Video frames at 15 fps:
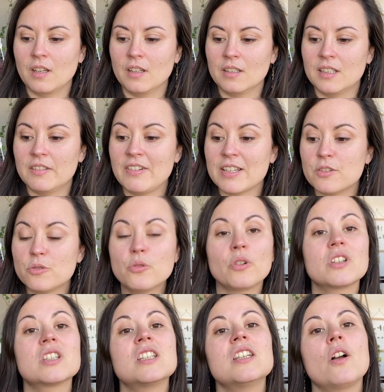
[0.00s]
qui va
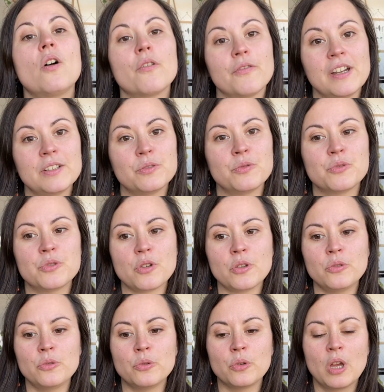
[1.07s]
surgir en fait, une
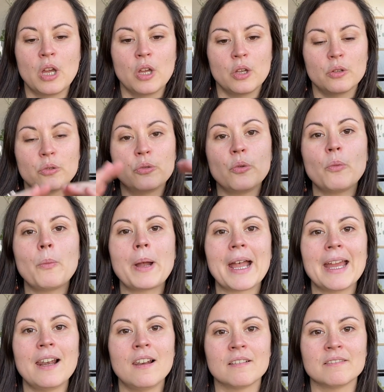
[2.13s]
sorte de
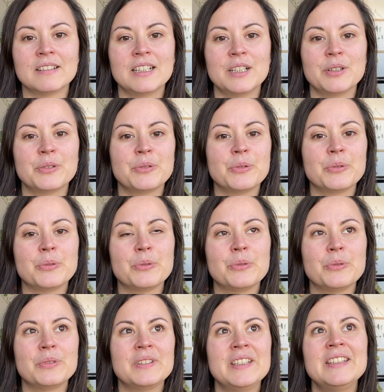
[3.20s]
d'ombrelle,
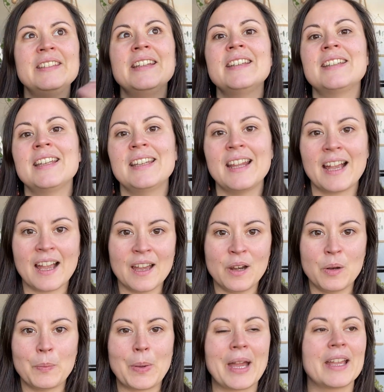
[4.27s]
d'idée
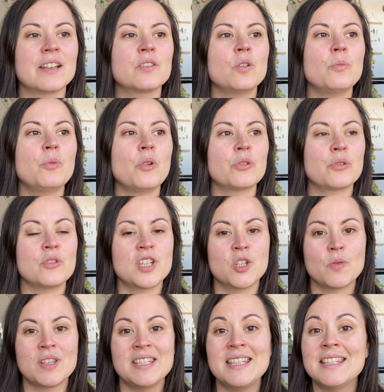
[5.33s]
générale. Par exemple, lorsque j'ai
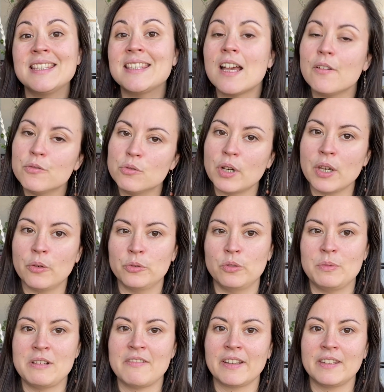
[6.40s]
choisi savourer en
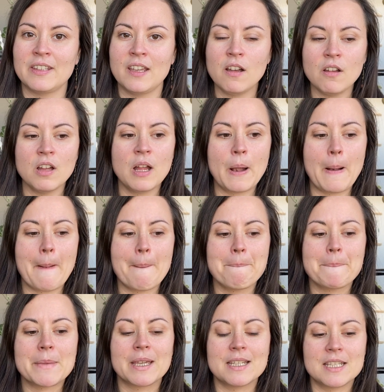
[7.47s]
2021,
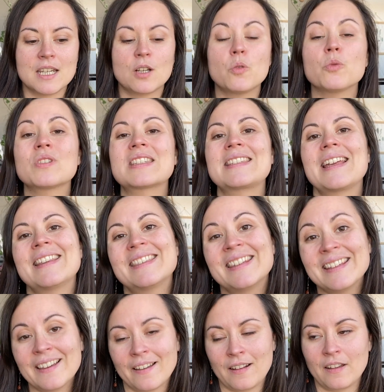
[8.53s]
j'ai
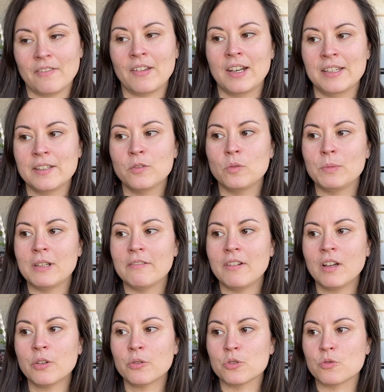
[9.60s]
constaté à la fin de l'année
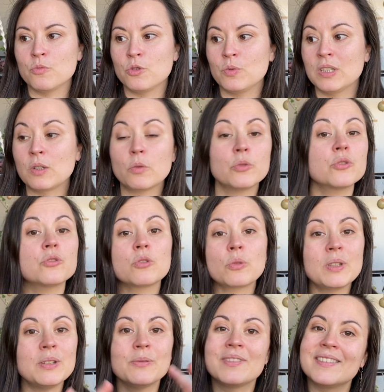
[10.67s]
2020 que je me suis
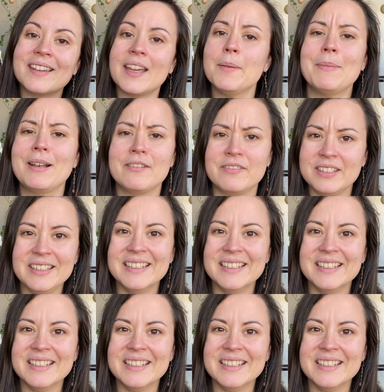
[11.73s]
construit une très belle vie